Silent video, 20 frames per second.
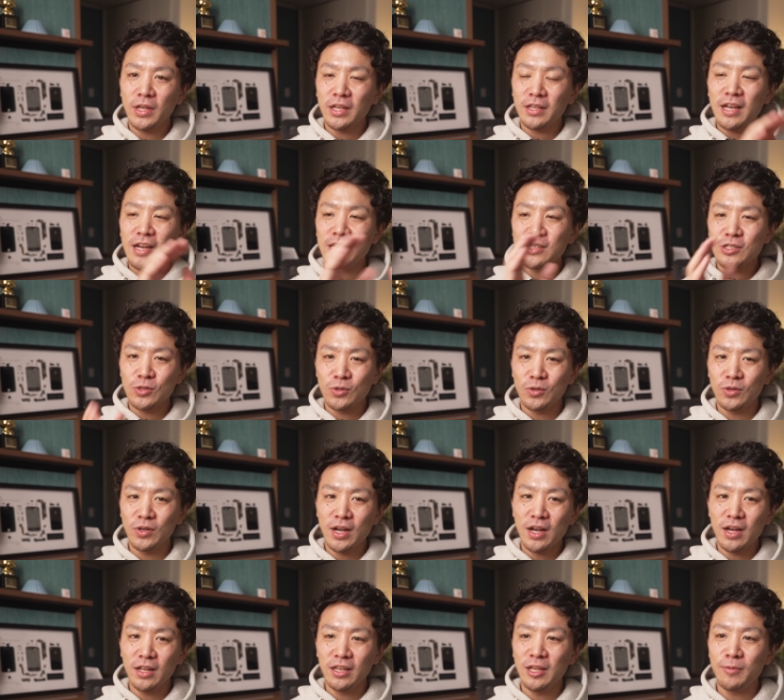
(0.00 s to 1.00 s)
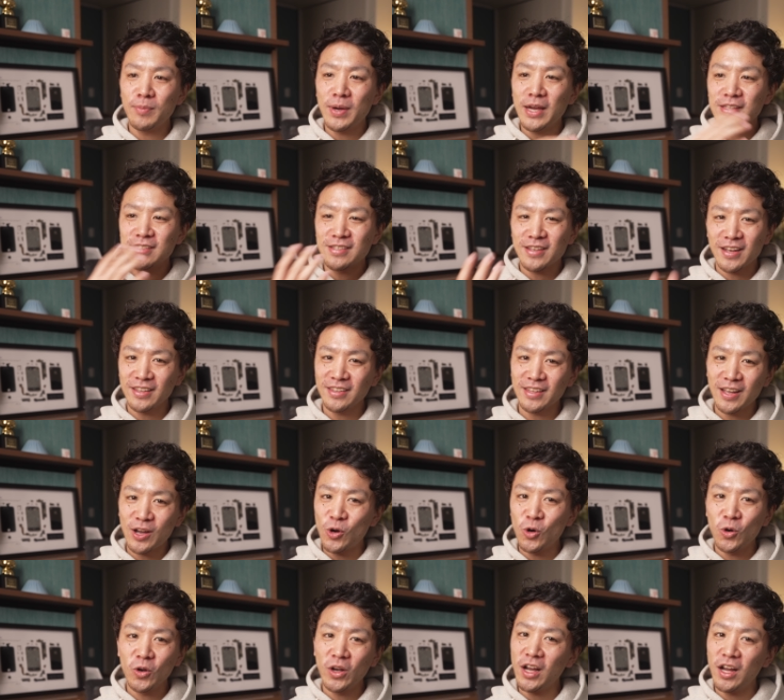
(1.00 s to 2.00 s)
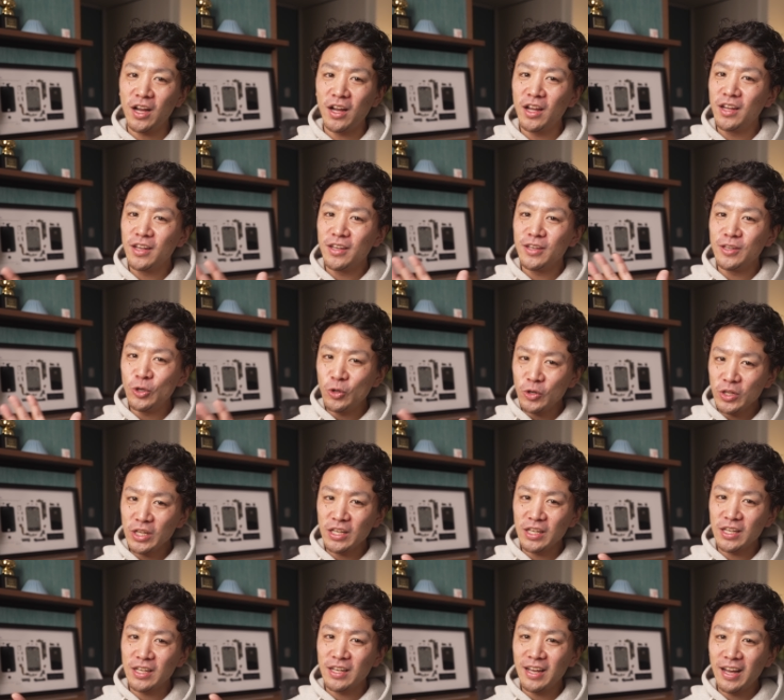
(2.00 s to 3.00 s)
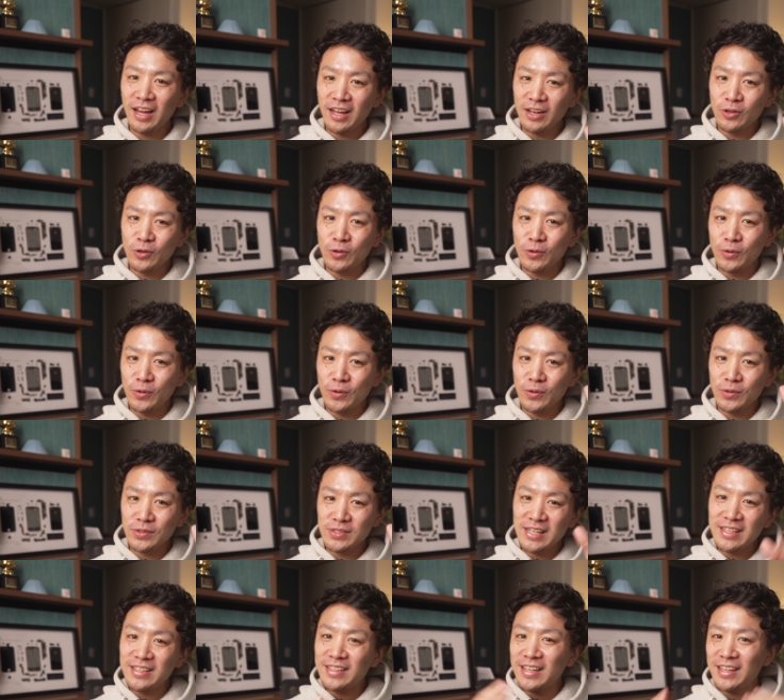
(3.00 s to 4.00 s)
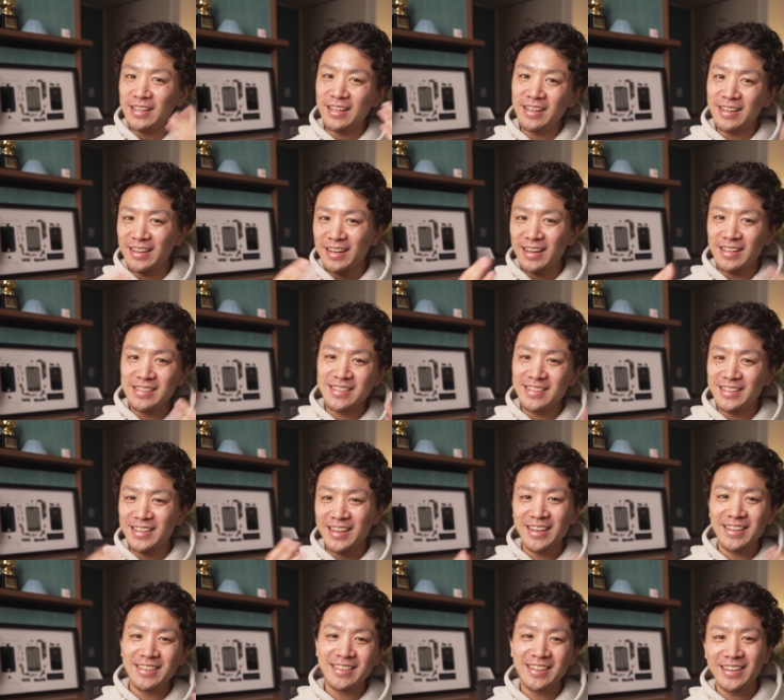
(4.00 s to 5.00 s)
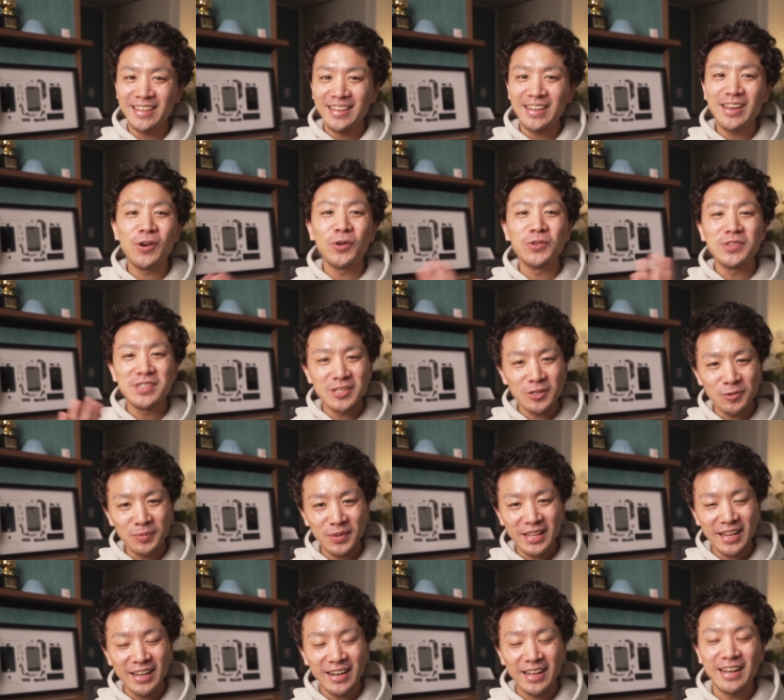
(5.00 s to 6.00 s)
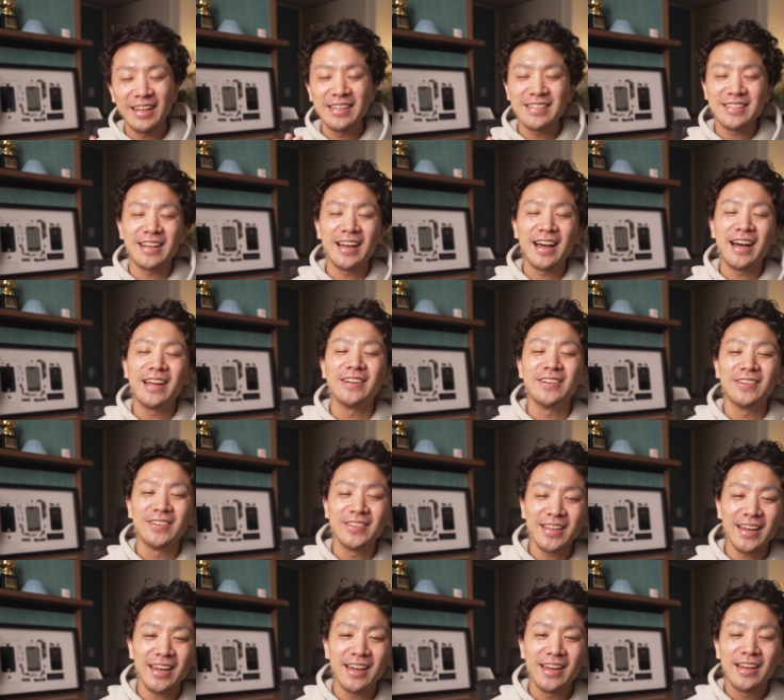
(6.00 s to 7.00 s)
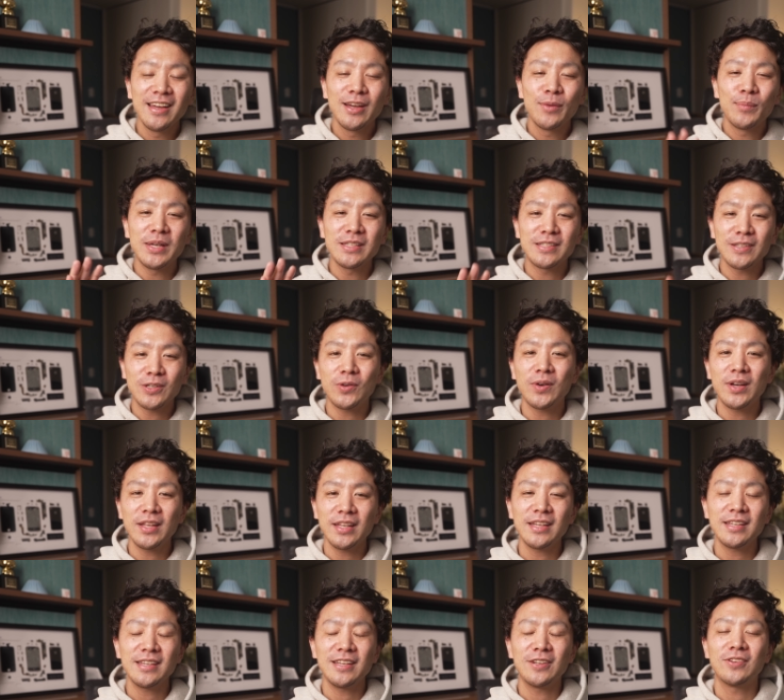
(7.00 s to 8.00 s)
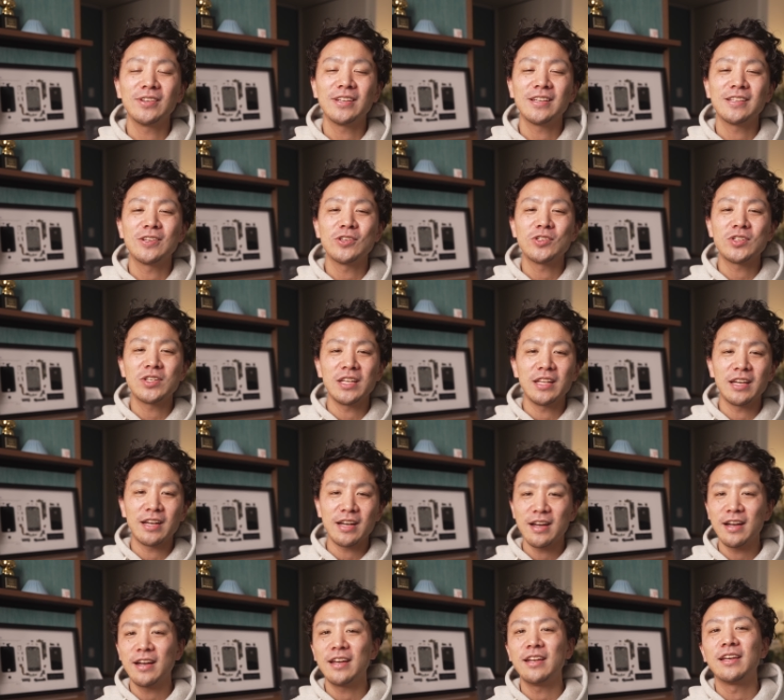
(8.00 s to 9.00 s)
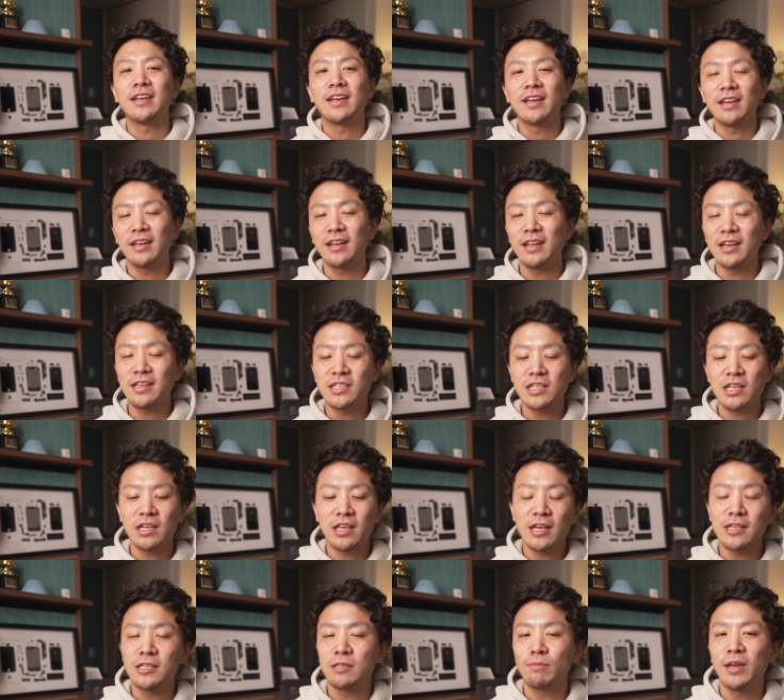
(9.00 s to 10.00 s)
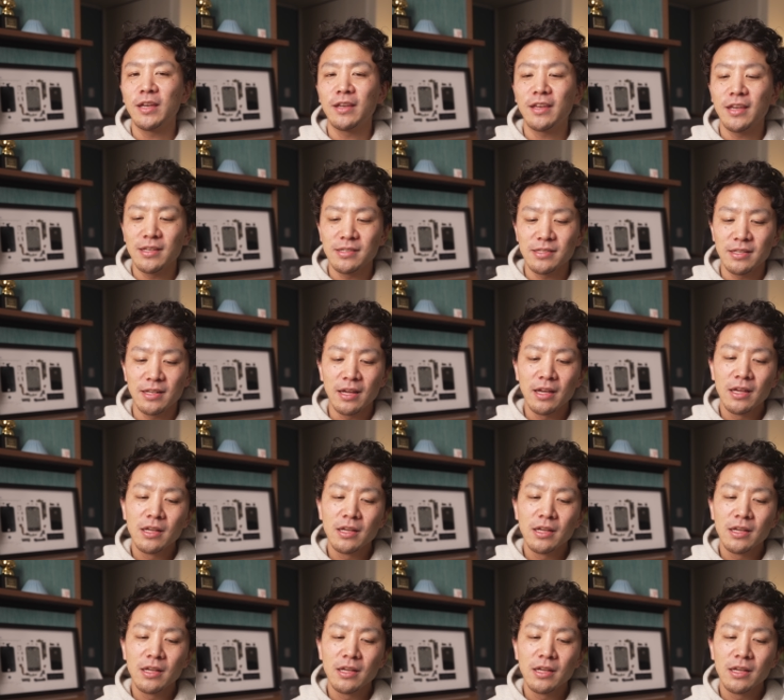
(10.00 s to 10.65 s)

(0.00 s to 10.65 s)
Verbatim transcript: 大将が2倍使った方がよりあの全体的な人件費的には落ちるみたいな話があるので、まあ、そこはねいろんな組織で考えなきゃいけないしケースバイケースで